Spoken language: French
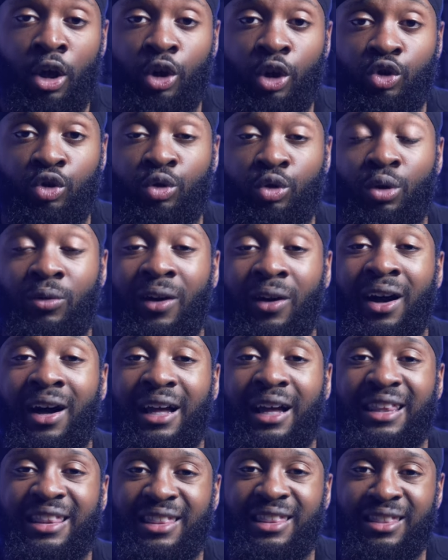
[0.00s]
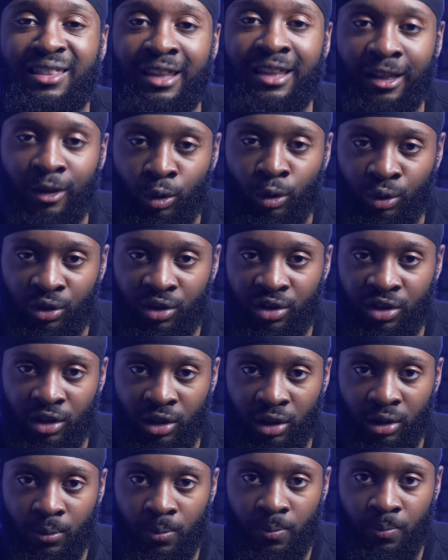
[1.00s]
tu devras
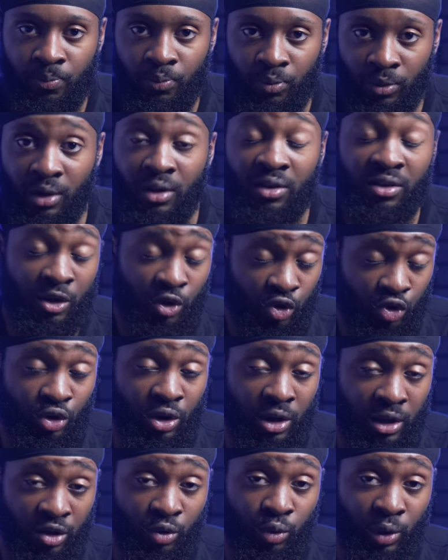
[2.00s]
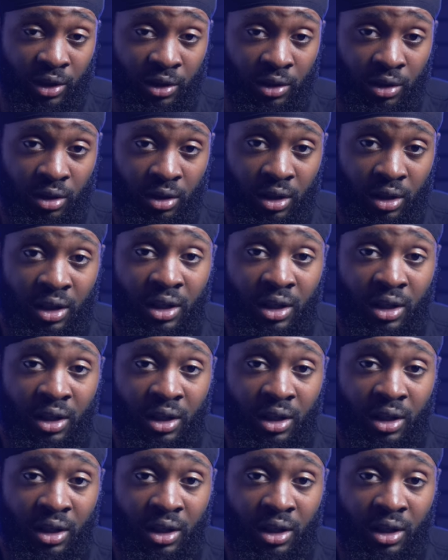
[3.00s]
négocier si tu les souhaites.